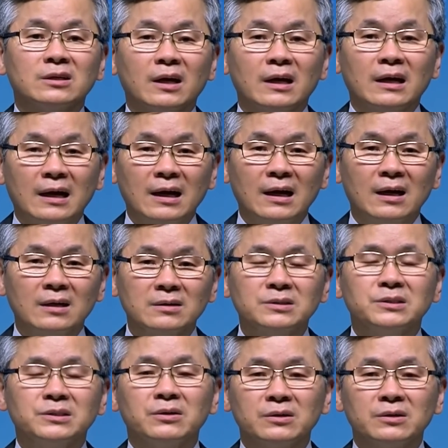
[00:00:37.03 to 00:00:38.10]

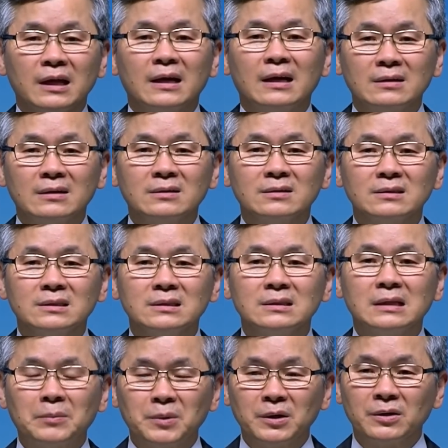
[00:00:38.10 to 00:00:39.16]
정해라 적어내라
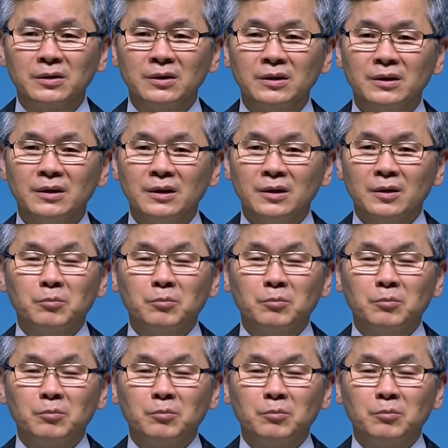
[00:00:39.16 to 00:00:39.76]
그러신다면